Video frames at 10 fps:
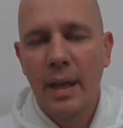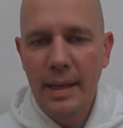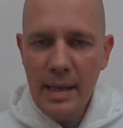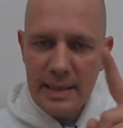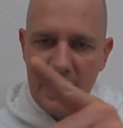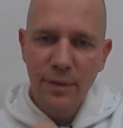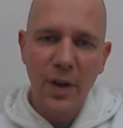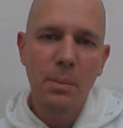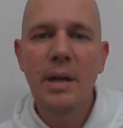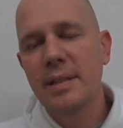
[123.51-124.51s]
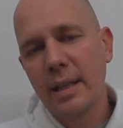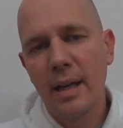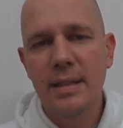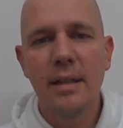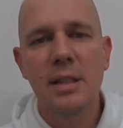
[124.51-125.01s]
Если информация
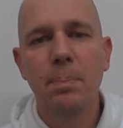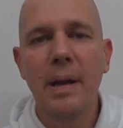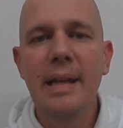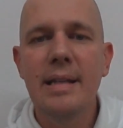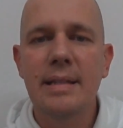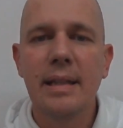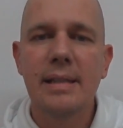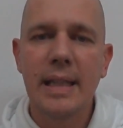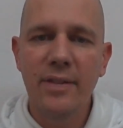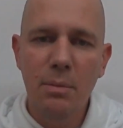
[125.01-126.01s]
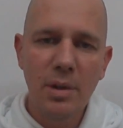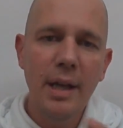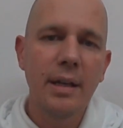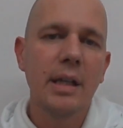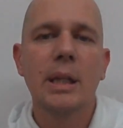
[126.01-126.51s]
оказалась полезной, ставим
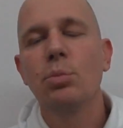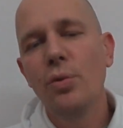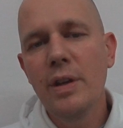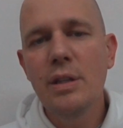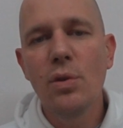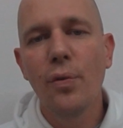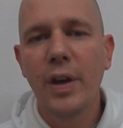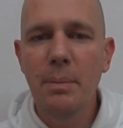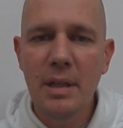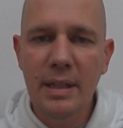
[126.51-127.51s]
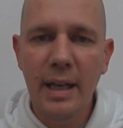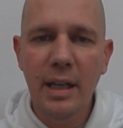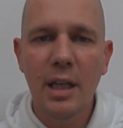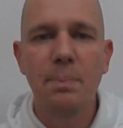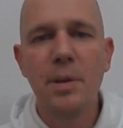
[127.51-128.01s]
лайк этому видео, в
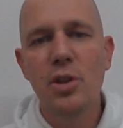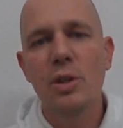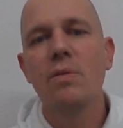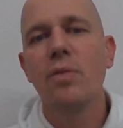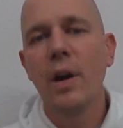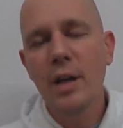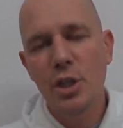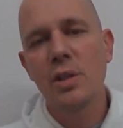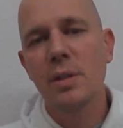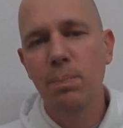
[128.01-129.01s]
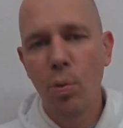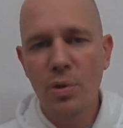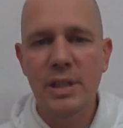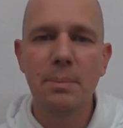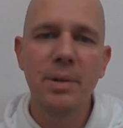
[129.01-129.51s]
комментариях пишем ваши
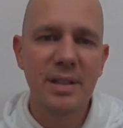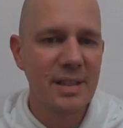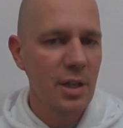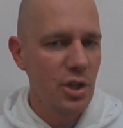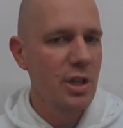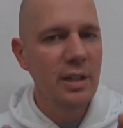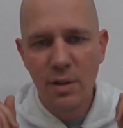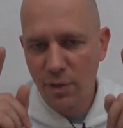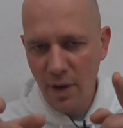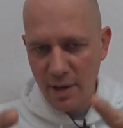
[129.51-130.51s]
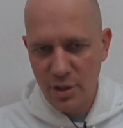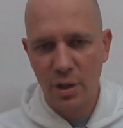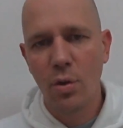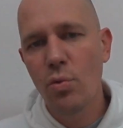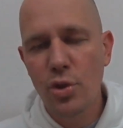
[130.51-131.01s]
способы защиты
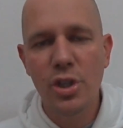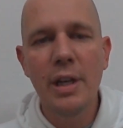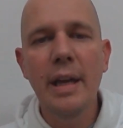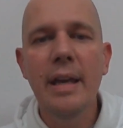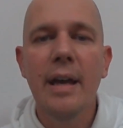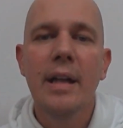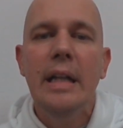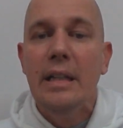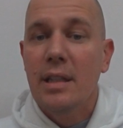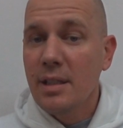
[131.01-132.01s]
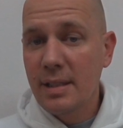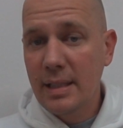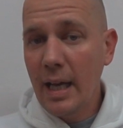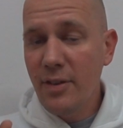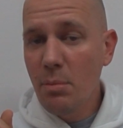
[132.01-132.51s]
ваших ушей –
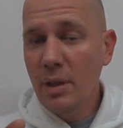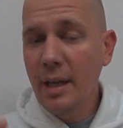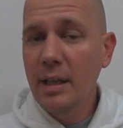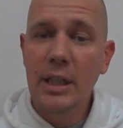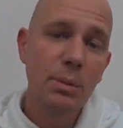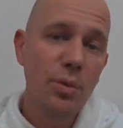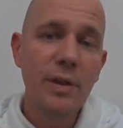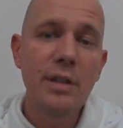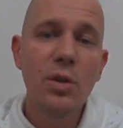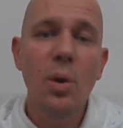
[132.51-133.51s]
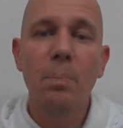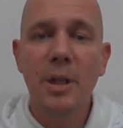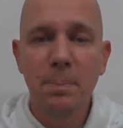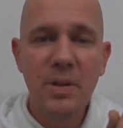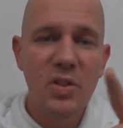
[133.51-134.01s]
Ставим лайк этому видео,
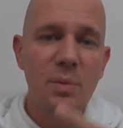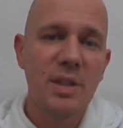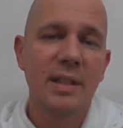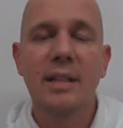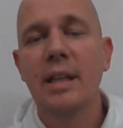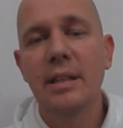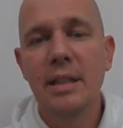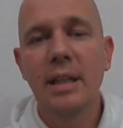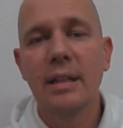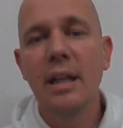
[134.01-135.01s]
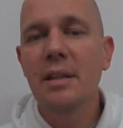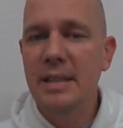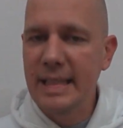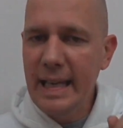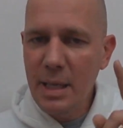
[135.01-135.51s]
подписываемся на данный
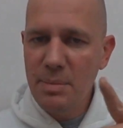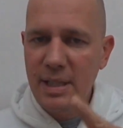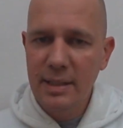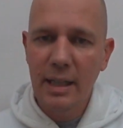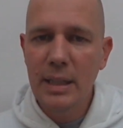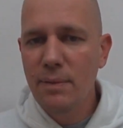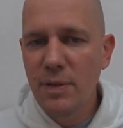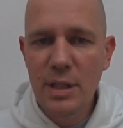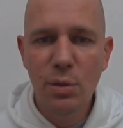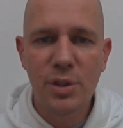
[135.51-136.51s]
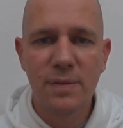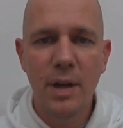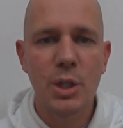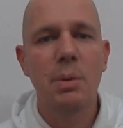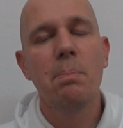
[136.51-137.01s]
канал, делимся данным видео с
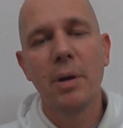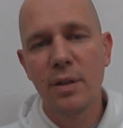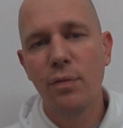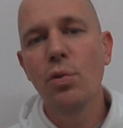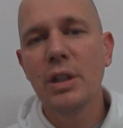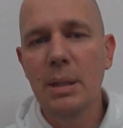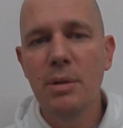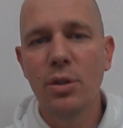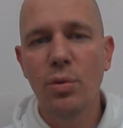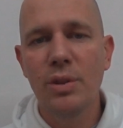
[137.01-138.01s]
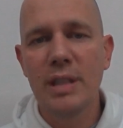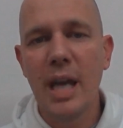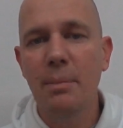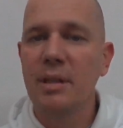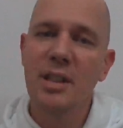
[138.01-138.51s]
вашими подводными
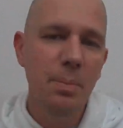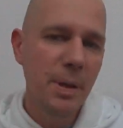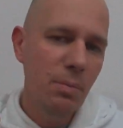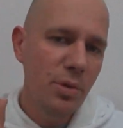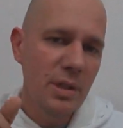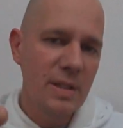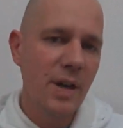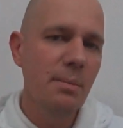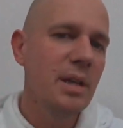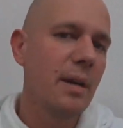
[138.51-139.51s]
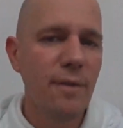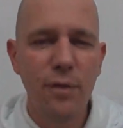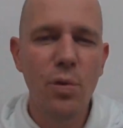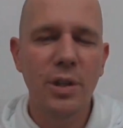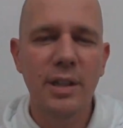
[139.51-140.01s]
друзьями. Да пребудет с вами
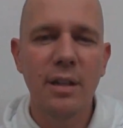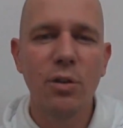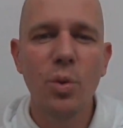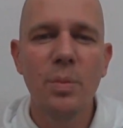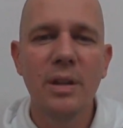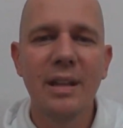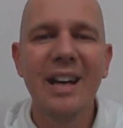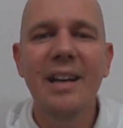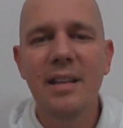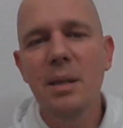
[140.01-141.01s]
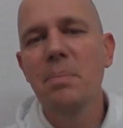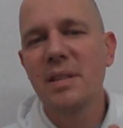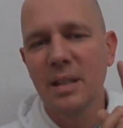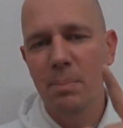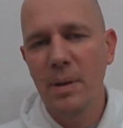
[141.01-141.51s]
комфортная глубина и
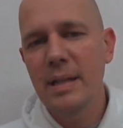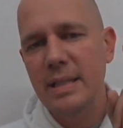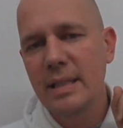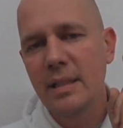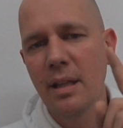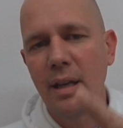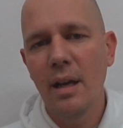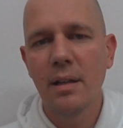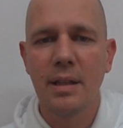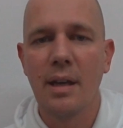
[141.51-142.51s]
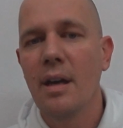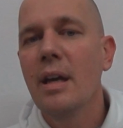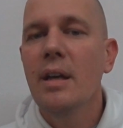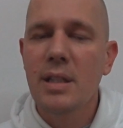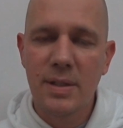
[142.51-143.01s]
безопасные нырялки.
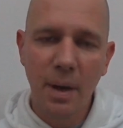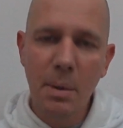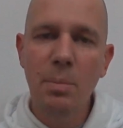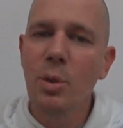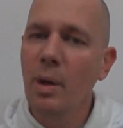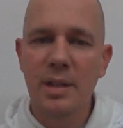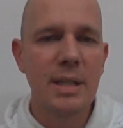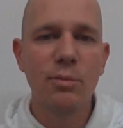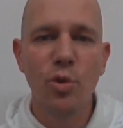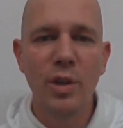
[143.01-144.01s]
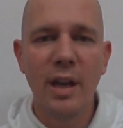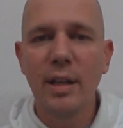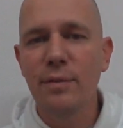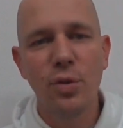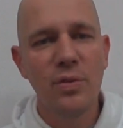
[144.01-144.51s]
С вами был Максим
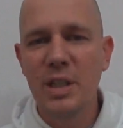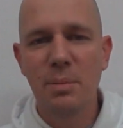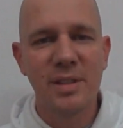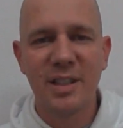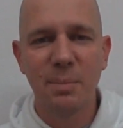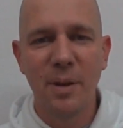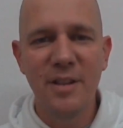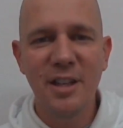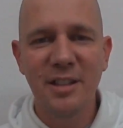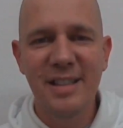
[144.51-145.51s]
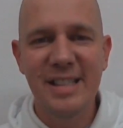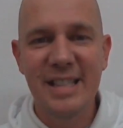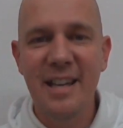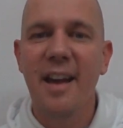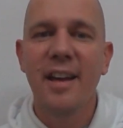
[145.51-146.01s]
Гурьянов. Увидимся на
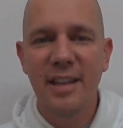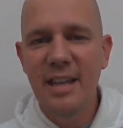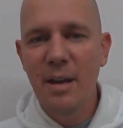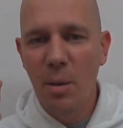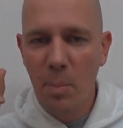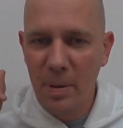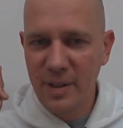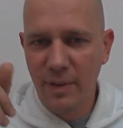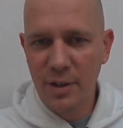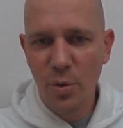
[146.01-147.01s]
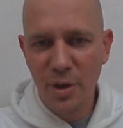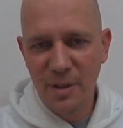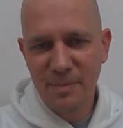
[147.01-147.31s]
поверхности и под водой.